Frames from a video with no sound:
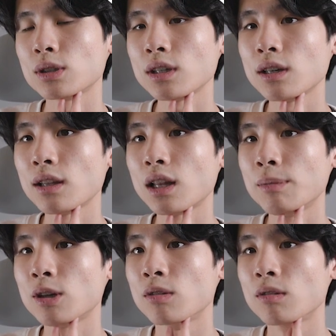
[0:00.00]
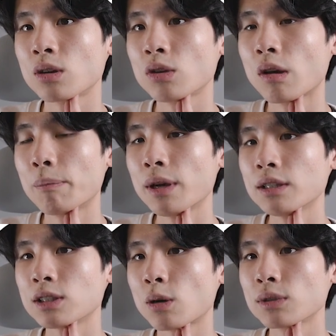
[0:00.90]
생각을 한다면 여기
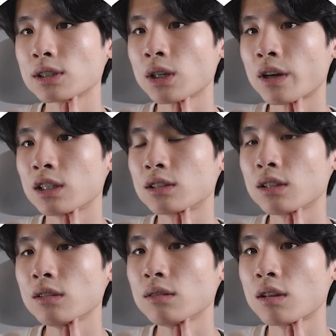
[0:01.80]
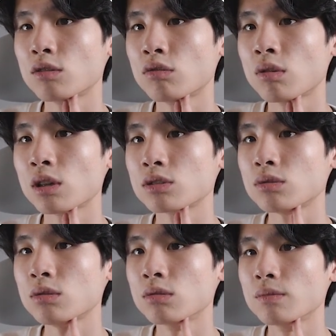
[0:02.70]
웹페이지 검색 제어가 있죠. 얘를
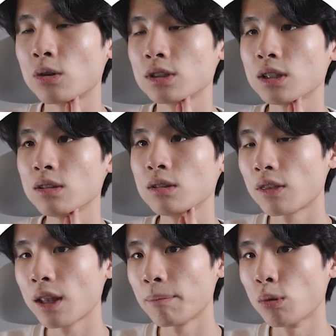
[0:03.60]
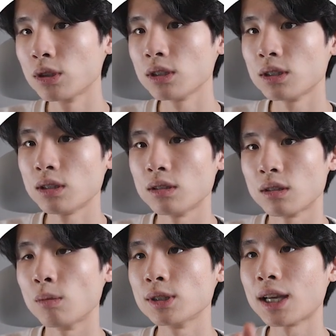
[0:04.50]
눌러가지고 여기서 내 모든 글을
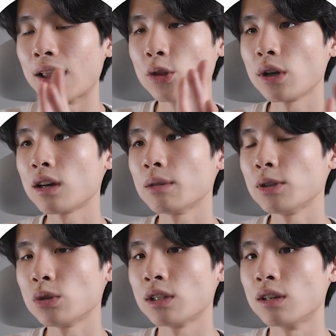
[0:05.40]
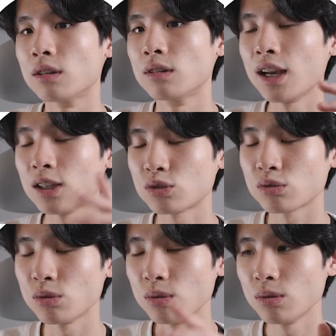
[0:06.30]
검색이 안 되게끔 해줘야 돼요.
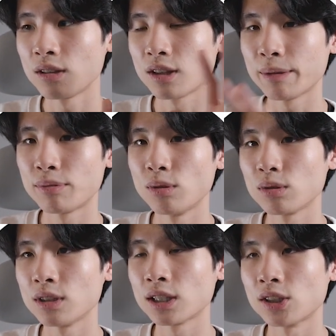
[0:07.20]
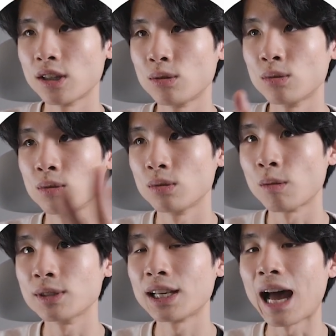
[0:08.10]
해주고 내 블로그가 제대로
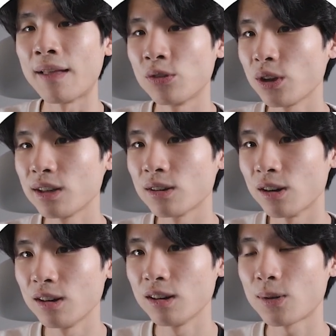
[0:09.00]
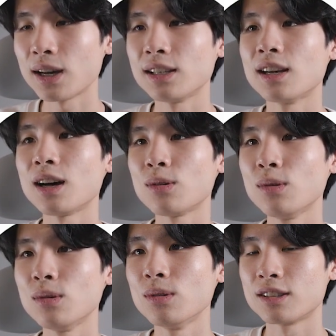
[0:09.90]
검색이 안 되는 걸 확인을
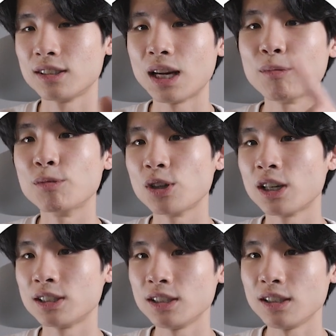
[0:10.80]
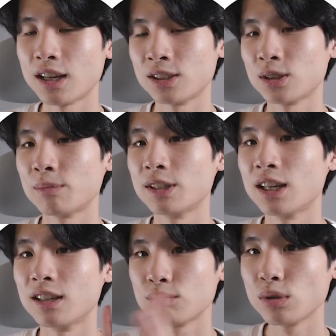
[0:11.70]
하고 그 다음 옮겨야지
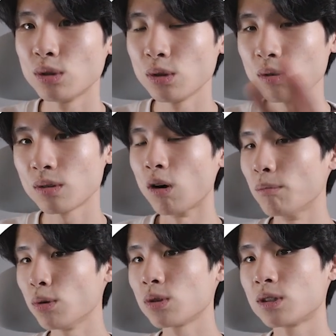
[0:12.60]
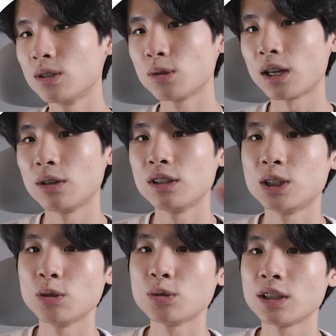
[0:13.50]
안전합니다. 물론 원본 글도 당연히
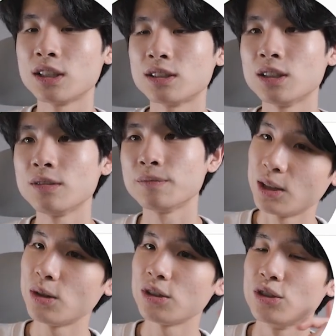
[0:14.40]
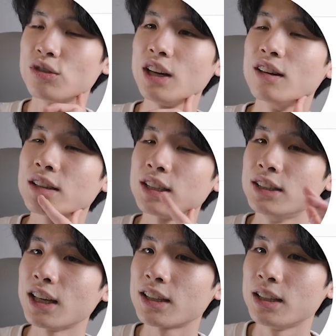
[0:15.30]
지워줘야겠죠. 이러는 이유가
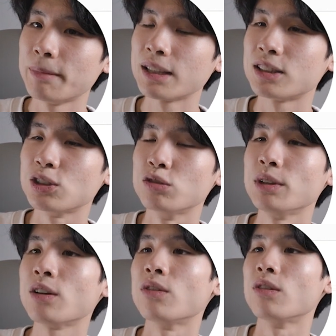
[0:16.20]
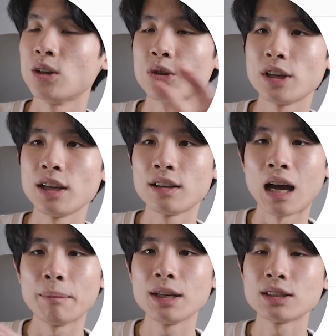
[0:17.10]
그냥 글만 지우면 여기에는
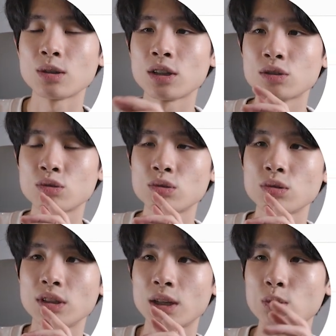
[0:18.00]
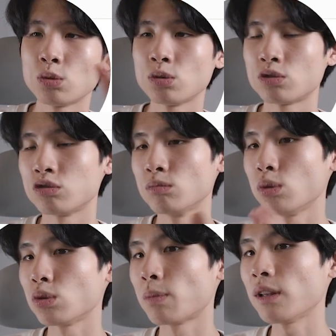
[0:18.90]
남아있어가지고 이게 또
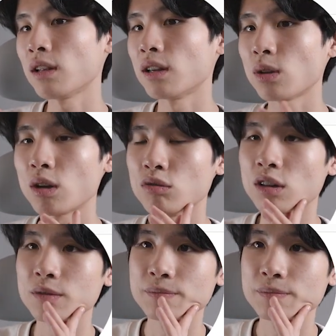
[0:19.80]
중복으로 판단을 하더라고요.